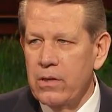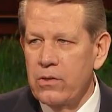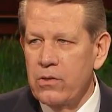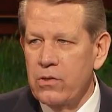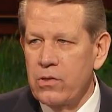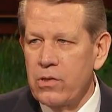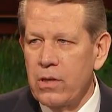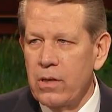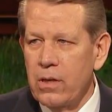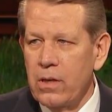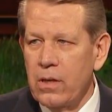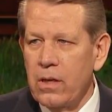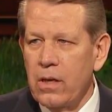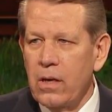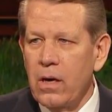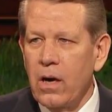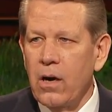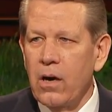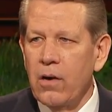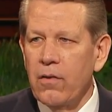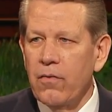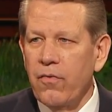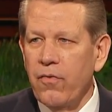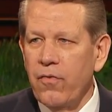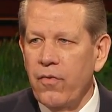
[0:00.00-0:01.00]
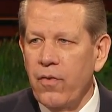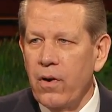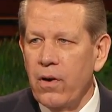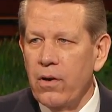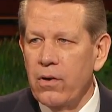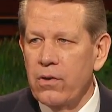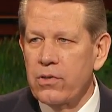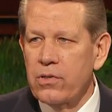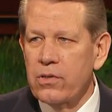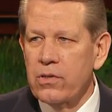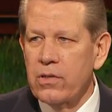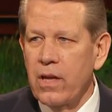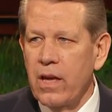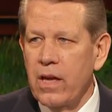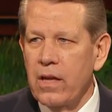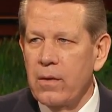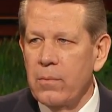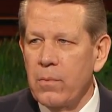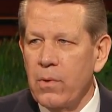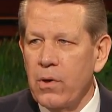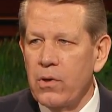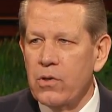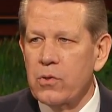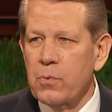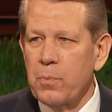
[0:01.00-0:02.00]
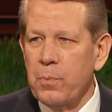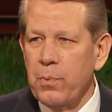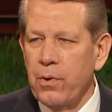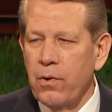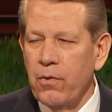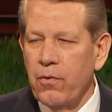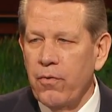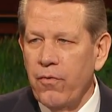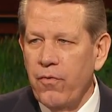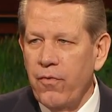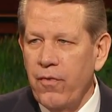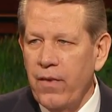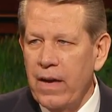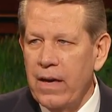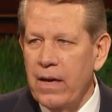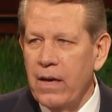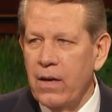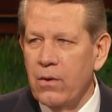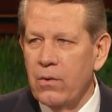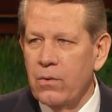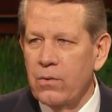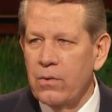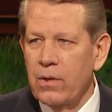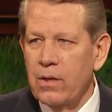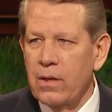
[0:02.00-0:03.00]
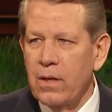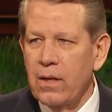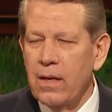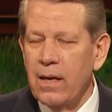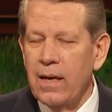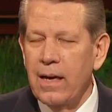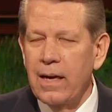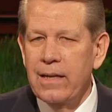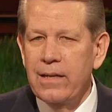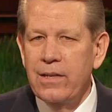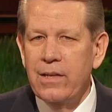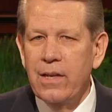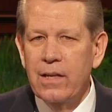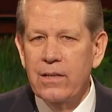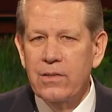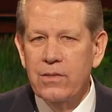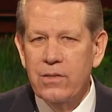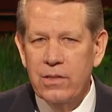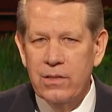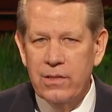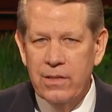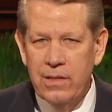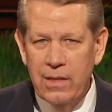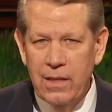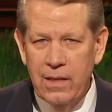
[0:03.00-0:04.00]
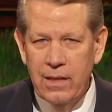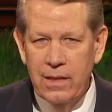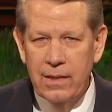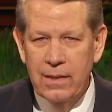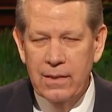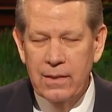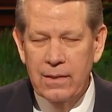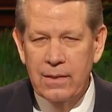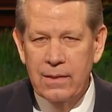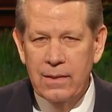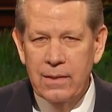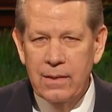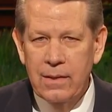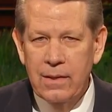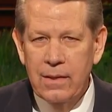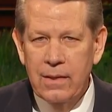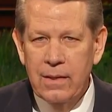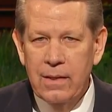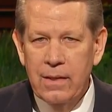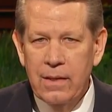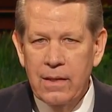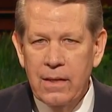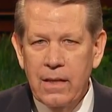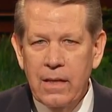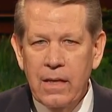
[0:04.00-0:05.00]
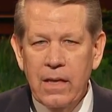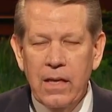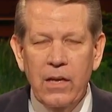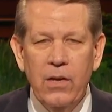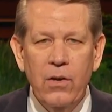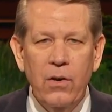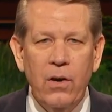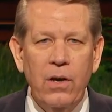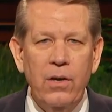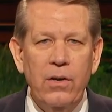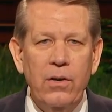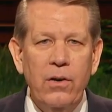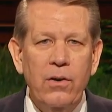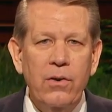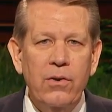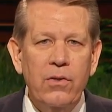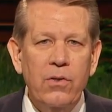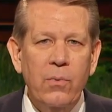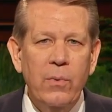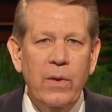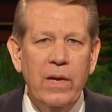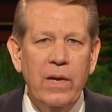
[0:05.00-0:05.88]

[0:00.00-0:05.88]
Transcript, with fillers: La nostra discendenza divina rappresenta per noi l'identità primaria e più profonda.